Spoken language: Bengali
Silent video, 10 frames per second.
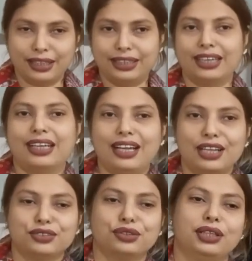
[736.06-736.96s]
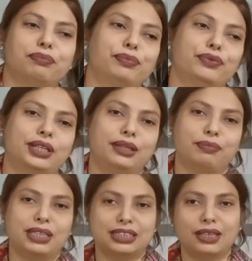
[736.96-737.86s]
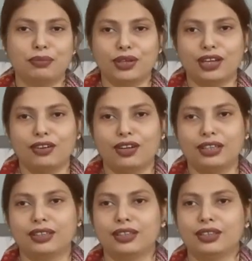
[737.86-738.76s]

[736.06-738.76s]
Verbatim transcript: তাকে আঞ্চলিক মৌখিক ভাষা বলা হয়